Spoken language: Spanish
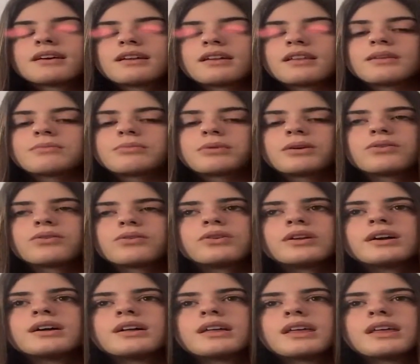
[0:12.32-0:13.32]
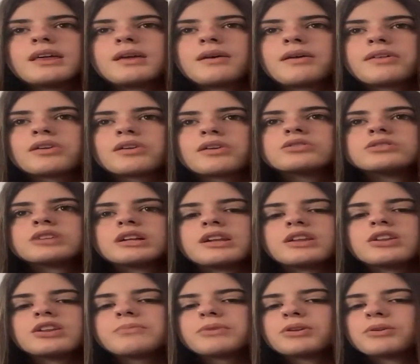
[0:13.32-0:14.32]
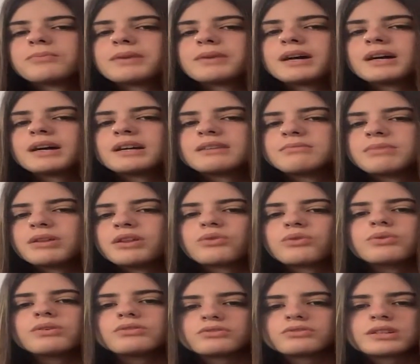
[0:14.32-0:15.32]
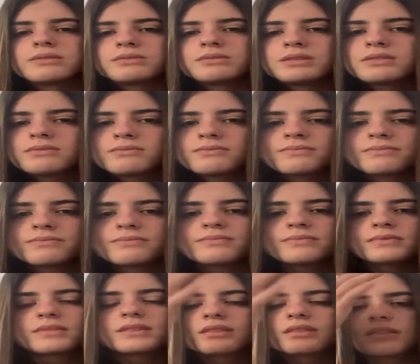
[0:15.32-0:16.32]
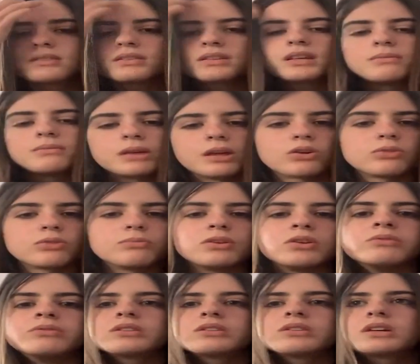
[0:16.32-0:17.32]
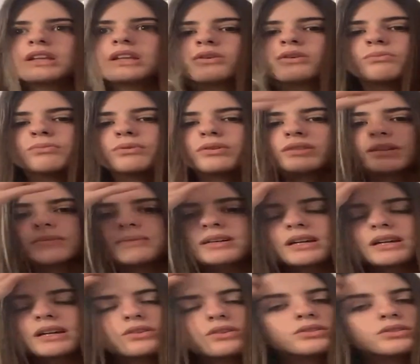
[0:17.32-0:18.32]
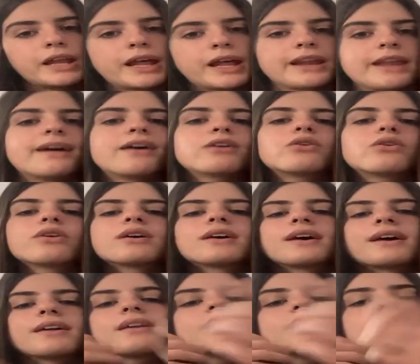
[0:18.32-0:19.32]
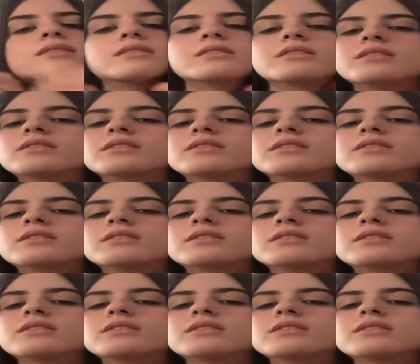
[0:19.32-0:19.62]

Gracias por la corona. Iba a hacer contenido, pero en plan videojuegos, ¿sabes? Y me dijo mi novio que ningún problema, que él no tenía nada con caña.